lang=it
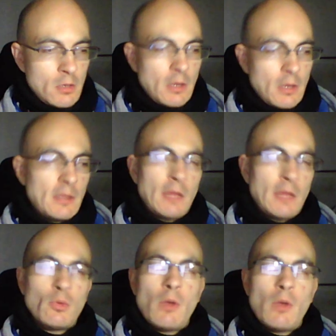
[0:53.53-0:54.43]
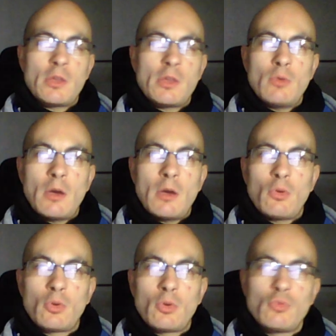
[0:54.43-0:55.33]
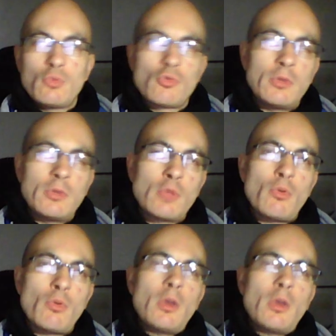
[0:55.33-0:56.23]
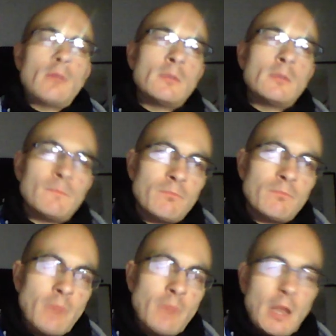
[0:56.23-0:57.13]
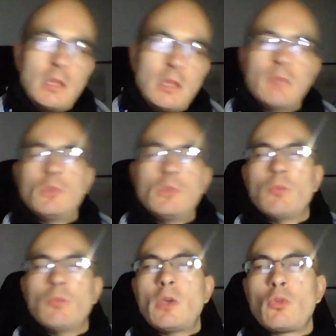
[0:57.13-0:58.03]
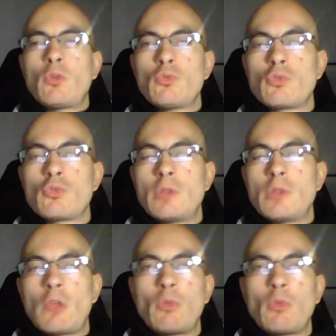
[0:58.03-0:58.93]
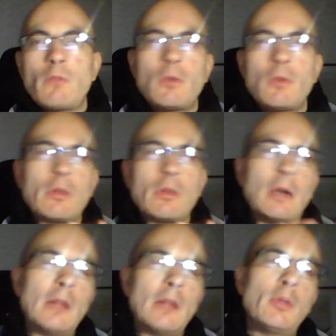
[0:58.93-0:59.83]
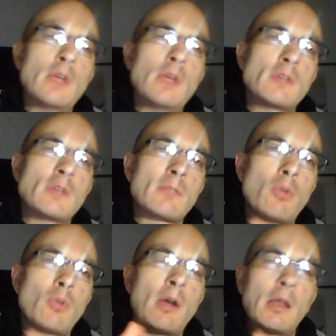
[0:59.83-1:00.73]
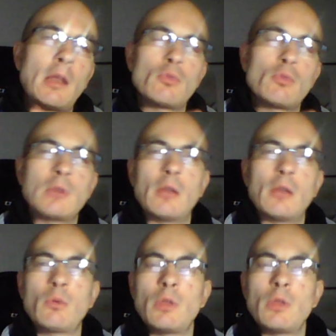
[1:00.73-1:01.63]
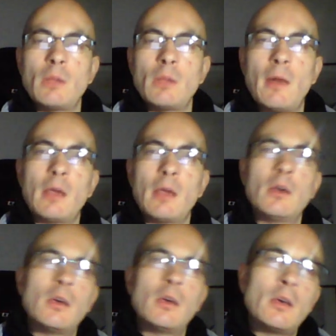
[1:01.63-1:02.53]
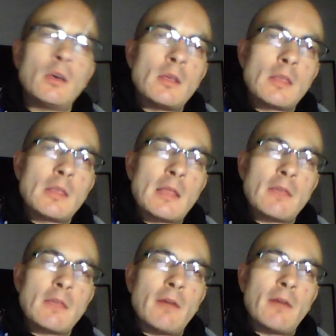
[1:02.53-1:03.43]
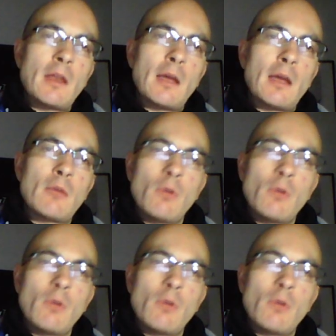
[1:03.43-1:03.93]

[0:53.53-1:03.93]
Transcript: restando quasi in un angolo chiuso nei suoi Paradigmi o meglio chiuso nelle sue difficoltà, non riesce a sbloccare il risultato e quindi rimane senza fare neanche